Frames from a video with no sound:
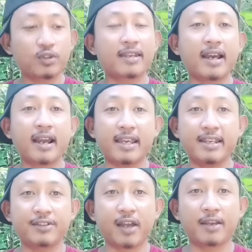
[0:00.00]
itu saja yang
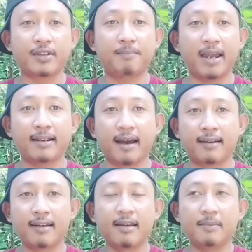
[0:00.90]
ingin saya
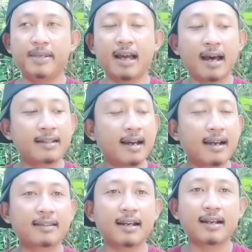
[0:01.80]
sampaikan. Bila ada
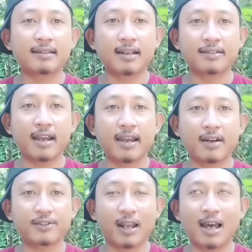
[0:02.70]
kata-kata saya
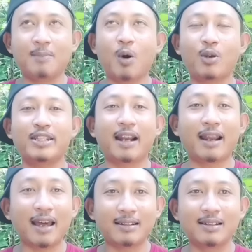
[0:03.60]
yang salah mohon
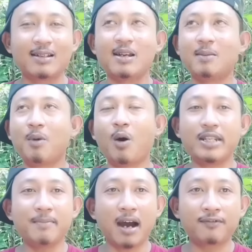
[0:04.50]
diralat,
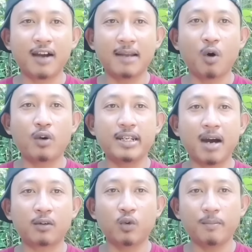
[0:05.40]
mohon dimaafkan, mohon
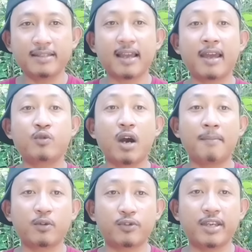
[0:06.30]
dimaklumi. Saya
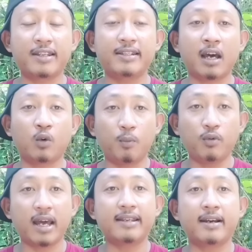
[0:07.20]
juga manusia tidak
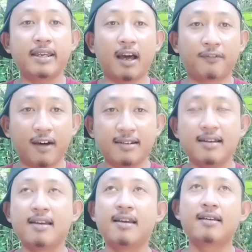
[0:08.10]
luput dari kehilafan,
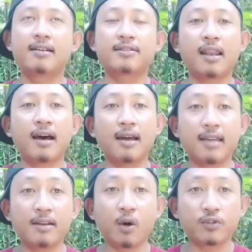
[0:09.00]

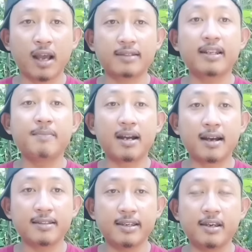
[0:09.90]
kesalahan dan dosa. Terima
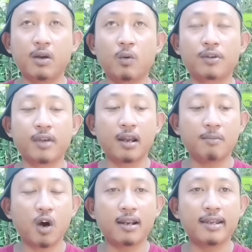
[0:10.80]
kasih.
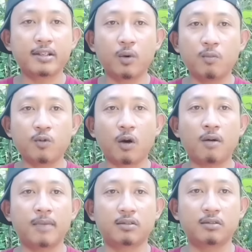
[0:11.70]
Wassalamualaikum
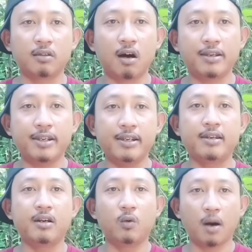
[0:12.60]
warahmatullahi